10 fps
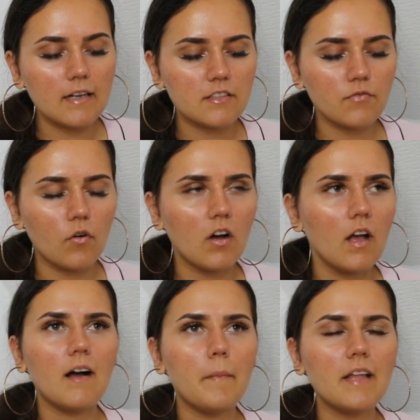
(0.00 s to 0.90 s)
Angst vor.
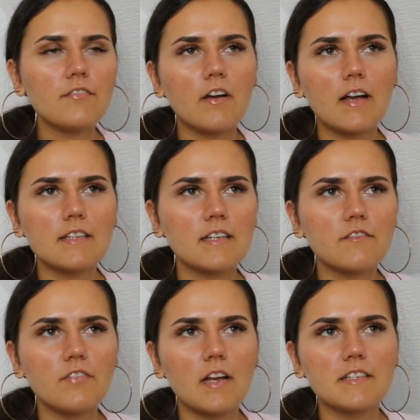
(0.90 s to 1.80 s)
Am Anfang kann es
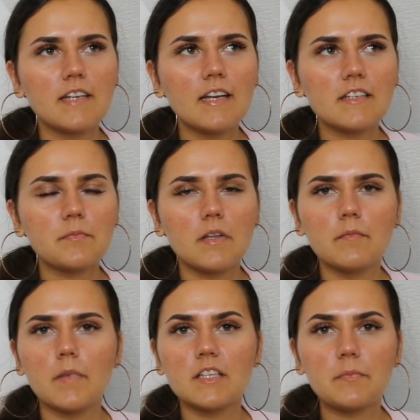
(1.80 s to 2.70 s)
halt vielleicht sein, dass
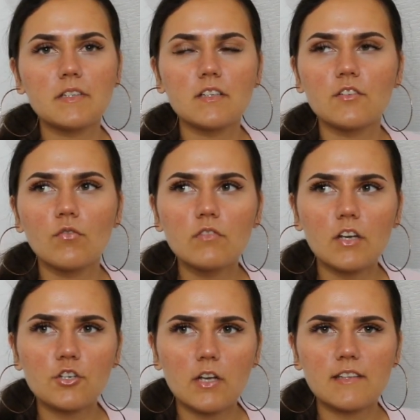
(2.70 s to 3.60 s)
man manchmal sich
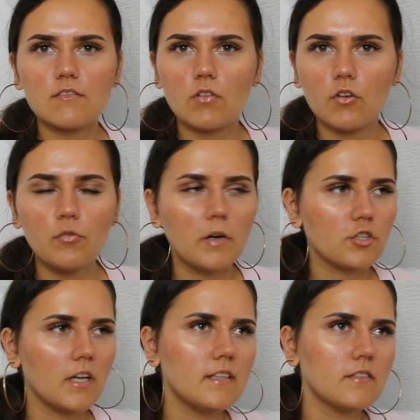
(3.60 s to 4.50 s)
unterschätzt oder
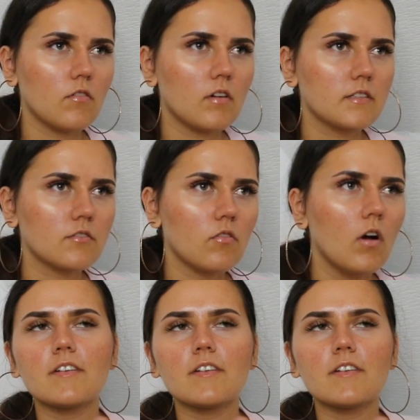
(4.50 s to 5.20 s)
überschätzt oder so.